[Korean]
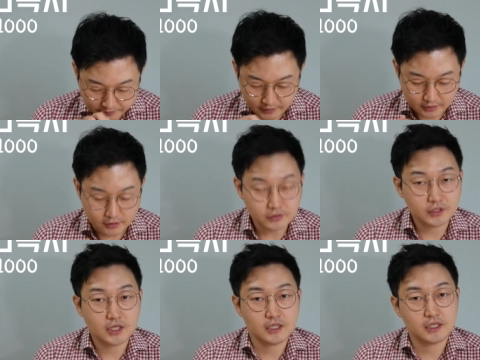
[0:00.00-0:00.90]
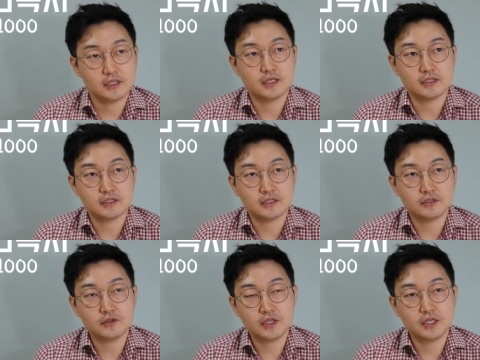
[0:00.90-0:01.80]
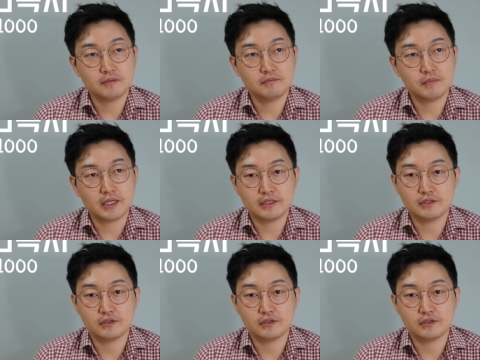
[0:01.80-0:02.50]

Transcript: 음, 현대인이 상, 현대인만